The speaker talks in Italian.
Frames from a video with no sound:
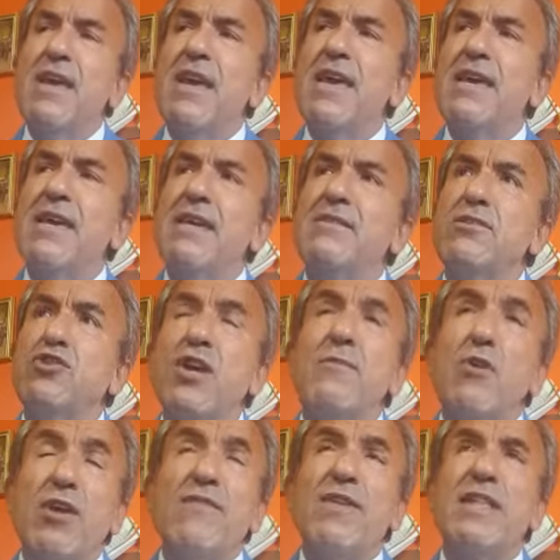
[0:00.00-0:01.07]
eh,
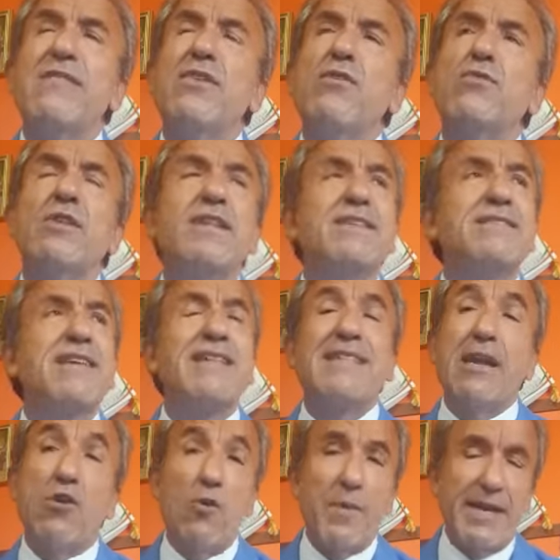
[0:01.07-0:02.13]
diciamo che venivano
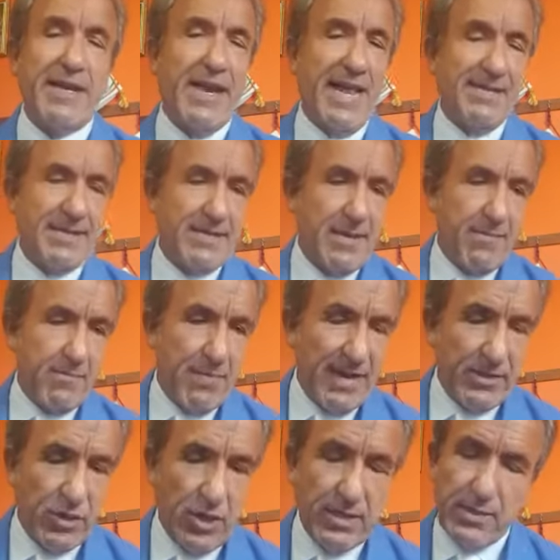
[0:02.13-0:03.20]
utilizzate come classi,
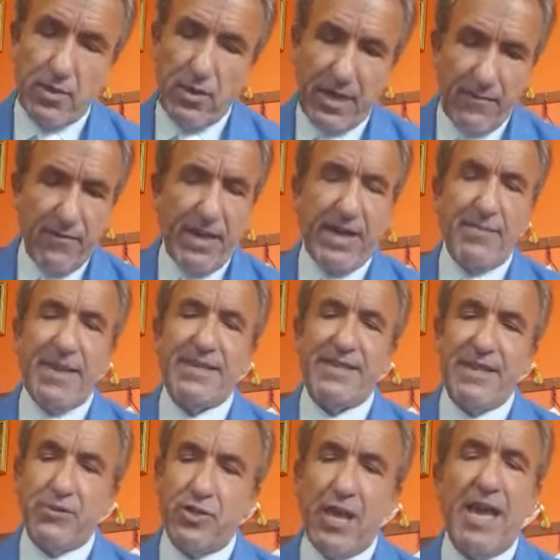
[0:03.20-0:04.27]
preciso che
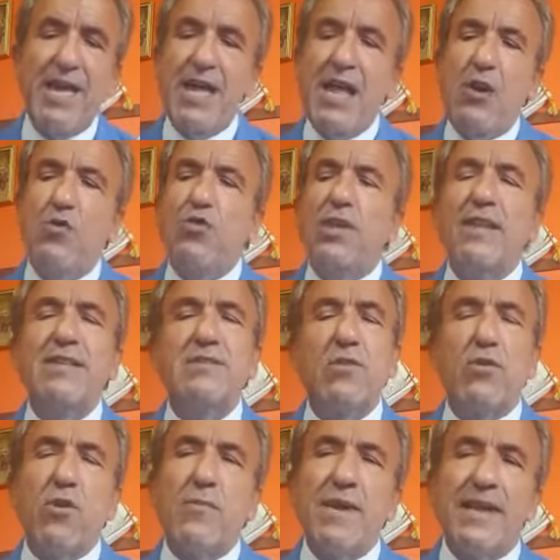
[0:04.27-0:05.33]
veramente già
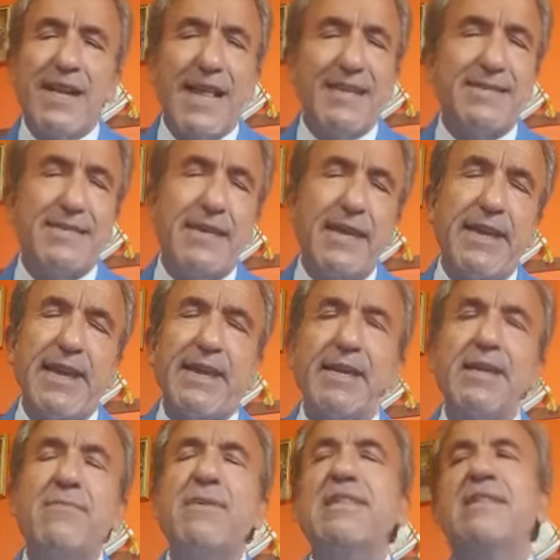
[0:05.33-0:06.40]
l'utilizzo come classi era al
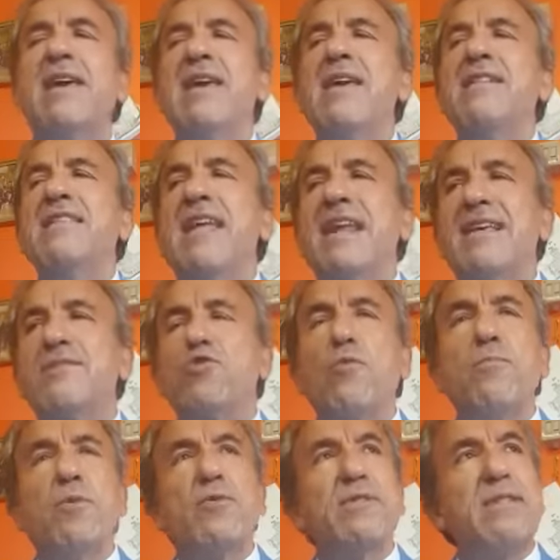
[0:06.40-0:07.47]
limite della
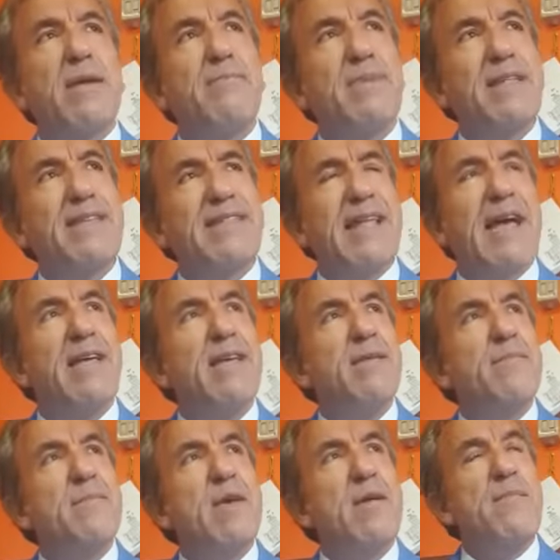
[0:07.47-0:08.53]
sopportabilità,
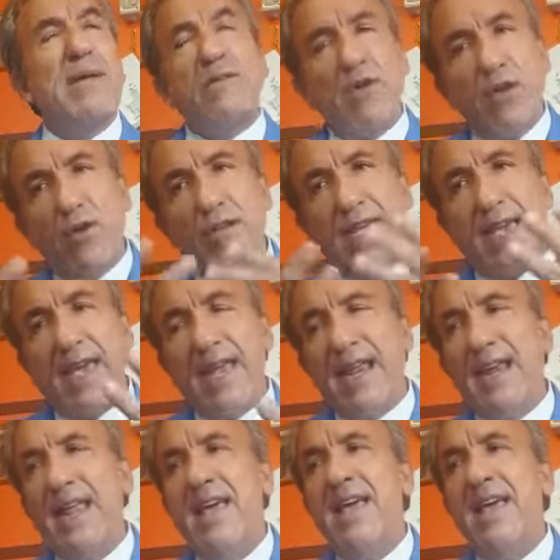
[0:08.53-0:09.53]
per quello che è il,